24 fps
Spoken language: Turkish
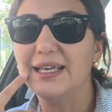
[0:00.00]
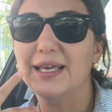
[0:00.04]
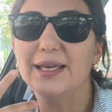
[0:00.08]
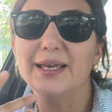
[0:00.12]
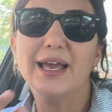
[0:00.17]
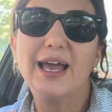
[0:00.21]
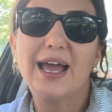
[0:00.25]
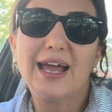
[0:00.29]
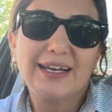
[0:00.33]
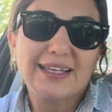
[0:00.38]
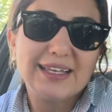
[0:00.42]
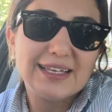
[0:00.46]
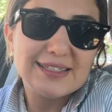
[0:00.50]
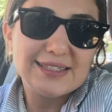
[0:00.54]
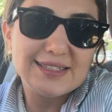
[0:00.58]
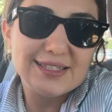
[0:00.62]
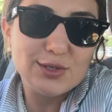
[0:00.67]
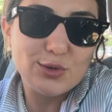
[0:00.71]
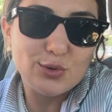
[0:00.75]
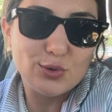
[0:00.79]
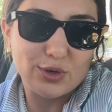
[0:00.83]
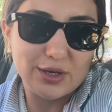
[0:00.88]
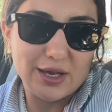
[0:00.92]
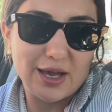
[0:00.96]
E,
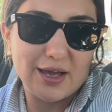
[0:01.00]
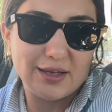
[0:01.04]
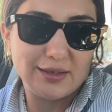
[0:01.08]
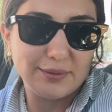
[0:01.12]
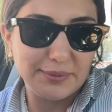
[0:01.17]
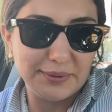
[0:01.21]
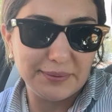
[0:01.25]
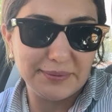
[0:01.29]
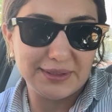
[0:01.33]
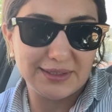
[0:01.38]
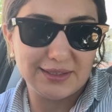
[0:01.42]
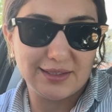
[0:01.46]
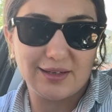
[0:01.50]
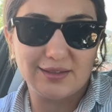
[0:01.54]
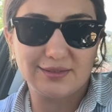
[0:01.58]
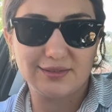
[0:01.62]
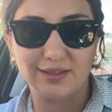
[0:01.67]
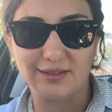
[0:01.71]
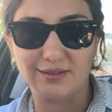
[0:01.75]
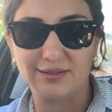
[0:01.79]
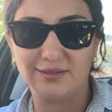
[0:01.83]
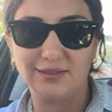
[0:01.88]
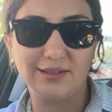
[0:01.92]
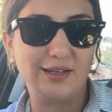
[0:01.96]
herkes yiyor yani bir miktar
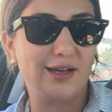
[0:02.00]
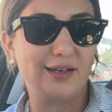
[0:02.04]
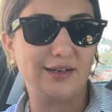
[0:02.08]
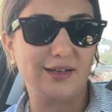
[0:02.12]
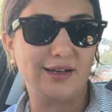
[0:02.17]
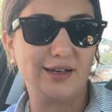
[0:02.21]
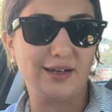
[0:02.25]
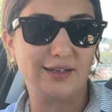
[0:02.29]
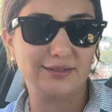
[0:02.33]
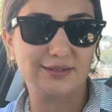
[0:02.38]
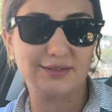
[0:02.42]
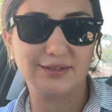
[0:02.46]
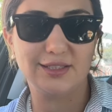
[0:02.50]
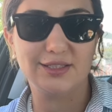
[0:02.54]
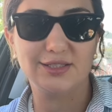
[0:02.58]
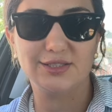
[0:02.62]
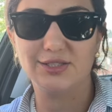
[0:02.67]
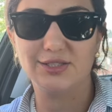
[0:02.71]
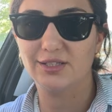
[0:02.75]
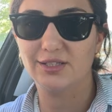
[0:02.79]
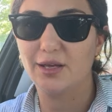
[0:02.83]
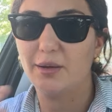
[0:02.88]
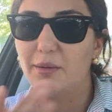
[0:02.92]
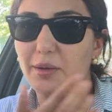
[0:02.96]
tatlı yani hayatında e,
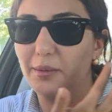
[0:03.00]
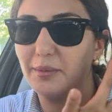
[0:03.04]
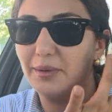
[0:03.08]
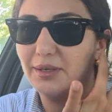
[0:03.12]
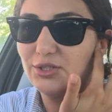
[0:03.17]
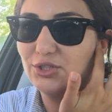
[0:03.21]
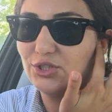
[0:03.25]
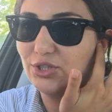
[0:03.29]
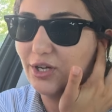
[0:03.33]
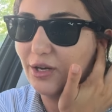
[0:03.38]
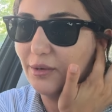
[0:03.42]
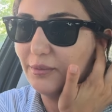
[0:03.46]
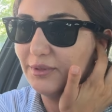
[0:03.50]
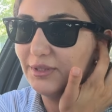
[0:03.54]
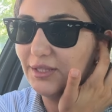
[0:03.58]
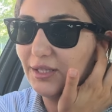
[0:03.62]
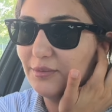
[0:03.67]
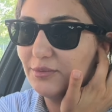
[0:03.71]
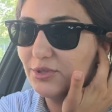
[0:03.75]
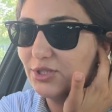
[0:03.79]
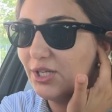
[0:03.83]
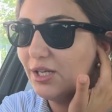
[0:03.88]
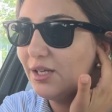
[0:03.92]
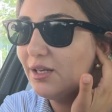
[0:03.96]
tamamen çıkarma
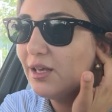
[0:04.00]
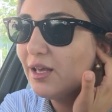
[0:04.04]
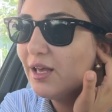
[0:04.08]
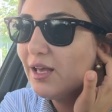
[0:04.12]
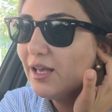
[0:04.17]
diye bir şey.